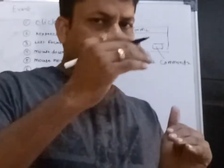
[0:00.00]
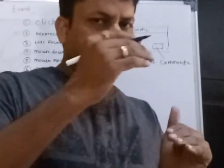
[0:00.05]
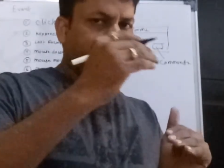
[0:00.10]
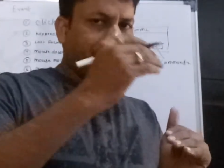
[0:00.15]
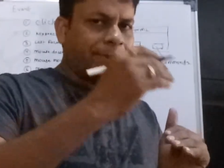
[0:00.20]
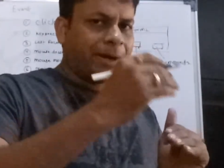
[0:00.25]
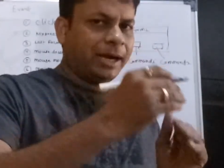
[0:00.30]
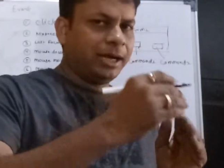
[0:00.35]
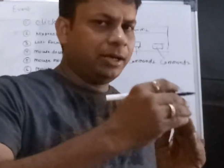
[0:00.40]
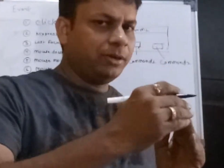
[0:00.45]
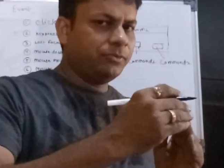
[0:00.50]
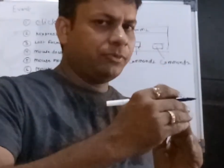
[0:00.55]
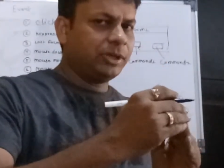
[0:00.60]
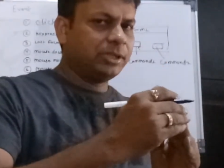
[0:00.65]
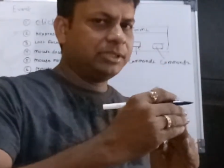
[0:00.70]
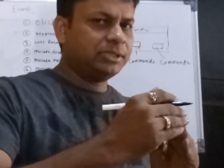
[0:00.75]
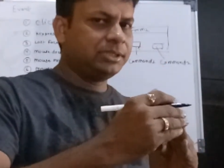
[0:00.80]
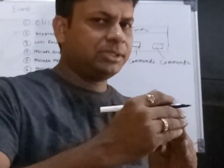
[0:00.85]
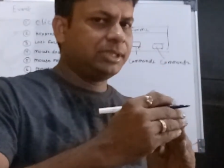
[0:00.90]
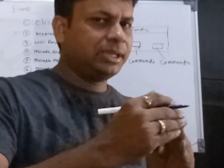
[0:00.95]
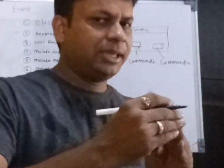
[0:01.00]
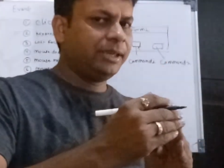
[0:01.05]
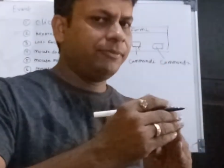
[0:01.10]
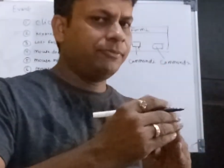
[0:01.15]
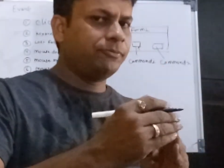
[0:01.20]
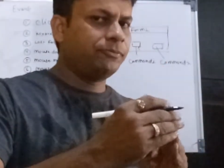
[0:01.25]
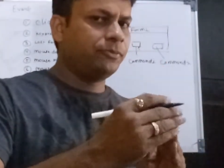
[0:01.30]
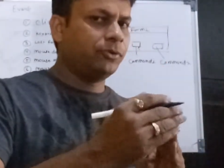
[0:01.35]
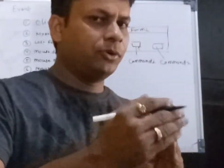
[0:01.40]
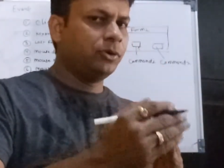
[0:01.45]
कमांड वन से
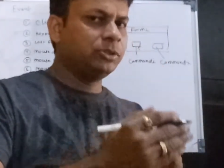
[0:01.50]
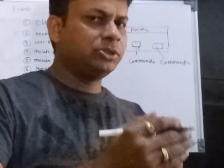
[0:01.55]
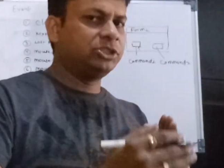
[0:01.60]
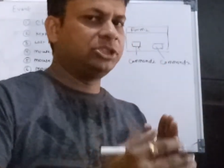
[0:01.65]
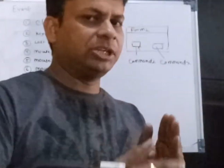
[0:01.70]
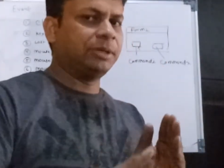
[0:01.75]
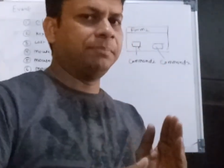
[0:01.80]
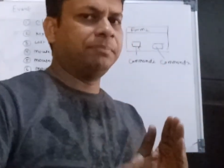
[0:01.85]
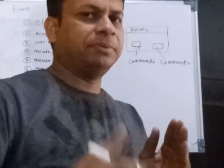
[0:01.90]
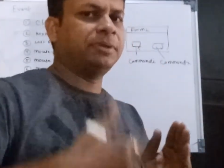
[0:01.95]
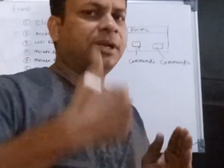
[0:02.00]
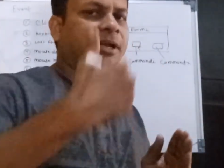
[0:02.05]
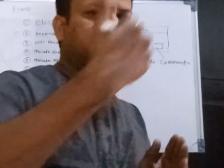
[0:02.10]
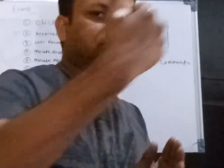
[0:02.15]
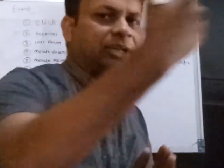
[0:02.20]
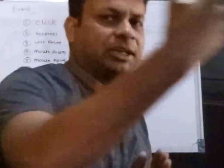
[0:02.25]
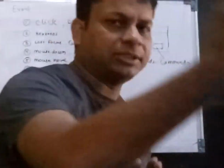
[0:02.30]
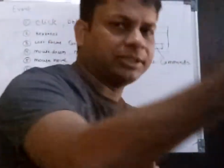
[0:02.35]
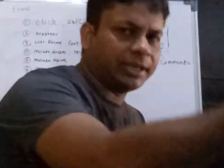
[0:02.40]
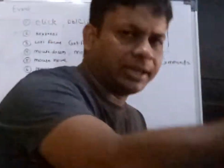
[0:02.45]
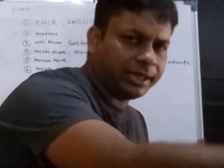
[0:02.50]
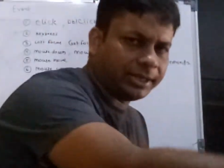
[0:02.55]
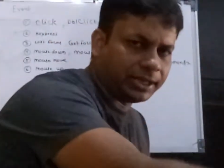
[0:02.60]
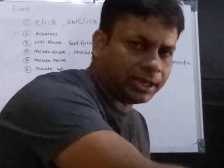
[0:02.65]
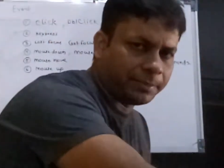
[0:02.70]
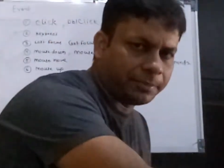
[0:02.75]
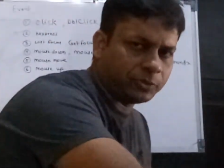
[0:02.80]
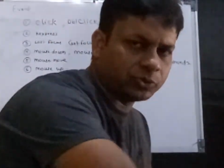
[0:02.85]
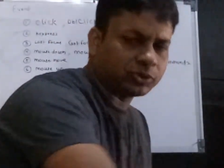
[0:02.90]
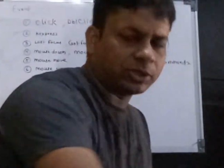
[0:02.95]
वो जंप कर जाता
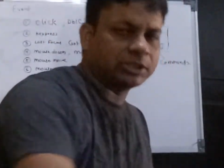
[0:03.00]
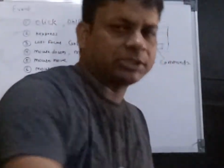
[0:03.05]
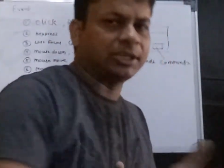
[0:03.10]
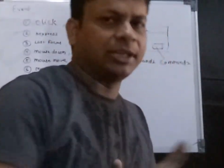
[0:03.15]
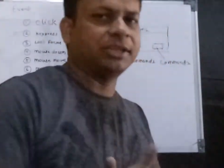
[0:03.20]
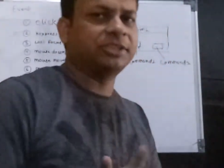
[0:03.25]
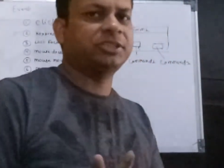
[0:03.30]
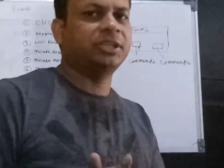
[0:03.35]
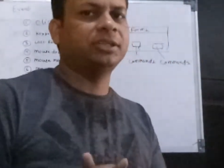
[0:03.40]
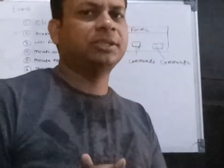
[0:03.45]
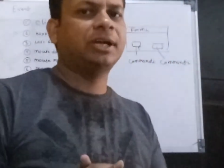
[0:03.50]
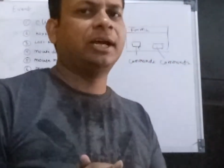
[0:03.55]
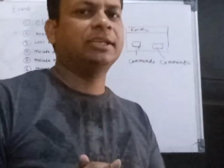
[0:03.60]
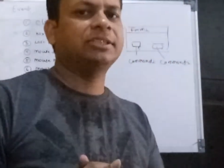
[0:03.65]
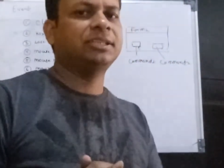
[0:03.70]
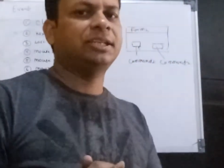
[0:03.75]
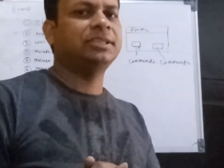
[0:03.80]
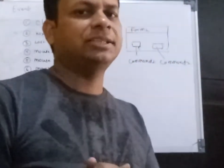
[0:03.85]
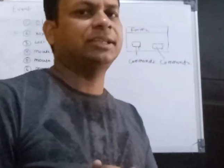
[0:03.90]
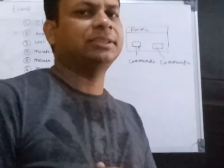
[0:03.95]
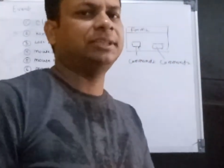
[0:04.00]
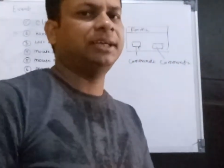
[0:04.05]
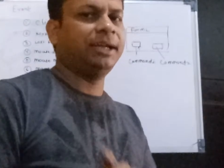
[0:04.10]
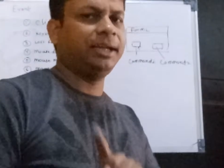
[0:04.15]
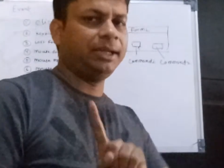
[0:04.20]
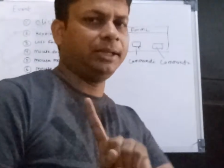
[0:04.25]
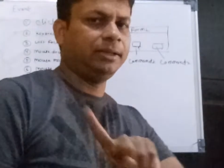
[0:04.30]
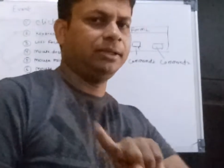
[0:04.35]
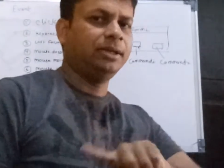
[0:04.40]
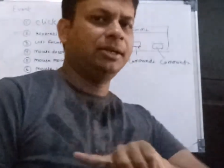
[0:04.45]
है उसका सिलेक्शन कहाँ चला जाता
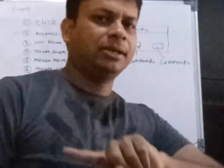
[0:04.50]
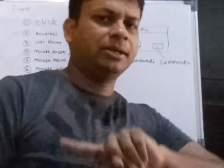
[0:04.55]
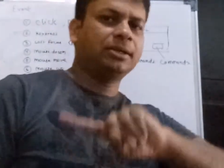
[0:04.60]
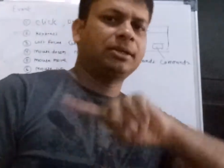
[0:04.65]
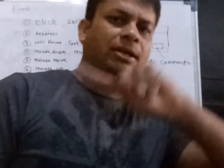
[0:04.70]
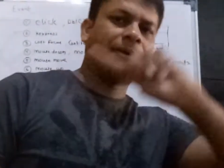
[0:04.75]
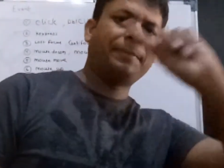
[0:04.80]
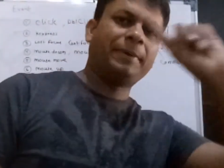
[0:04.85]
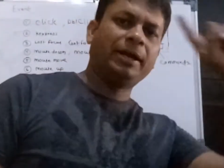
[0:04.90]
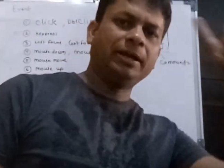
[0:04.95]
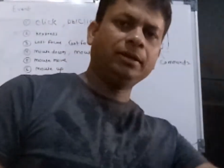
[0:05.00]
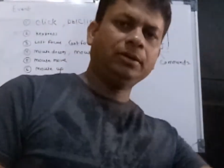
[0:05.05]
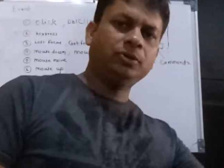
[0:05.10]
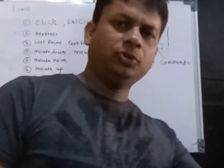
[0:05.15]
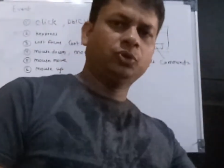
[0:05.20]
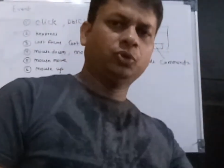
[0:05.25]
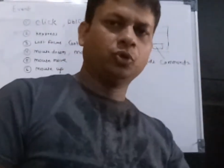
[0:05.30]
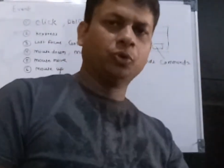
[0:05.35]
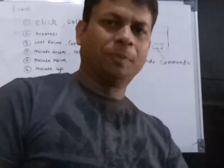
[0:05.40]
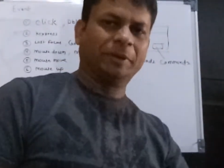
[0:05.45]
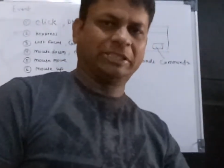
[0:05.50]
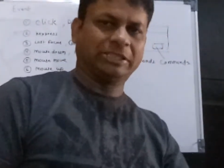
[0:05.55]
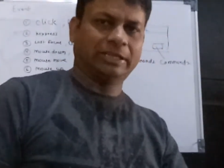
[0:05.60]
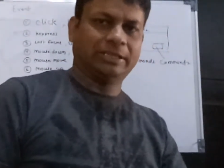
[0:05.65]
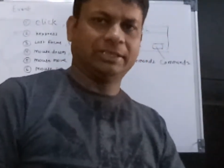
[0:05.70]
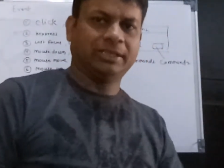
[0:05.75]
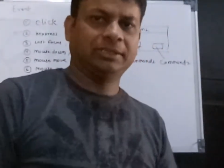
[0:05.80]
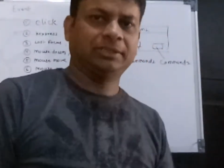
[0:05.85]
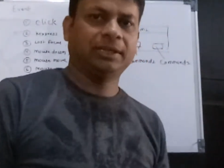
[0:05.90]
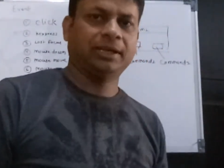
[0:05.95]
है कमांड टू पे
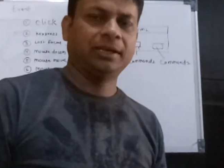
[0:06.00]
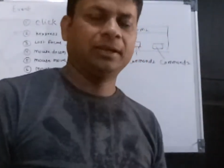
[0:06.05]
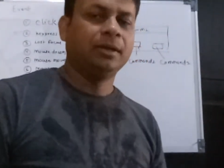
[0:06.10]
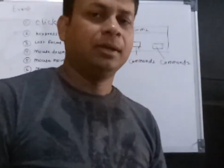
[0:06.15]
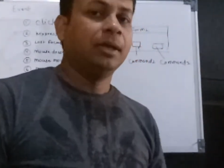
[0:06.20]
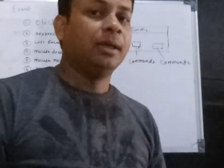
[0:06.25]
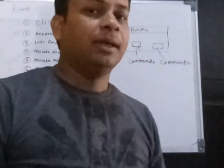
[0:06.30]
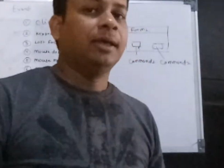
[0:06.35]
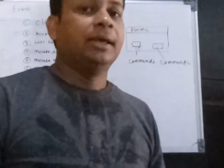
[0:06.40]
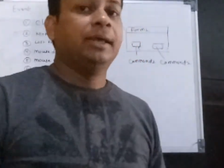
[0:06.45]
चला जाता है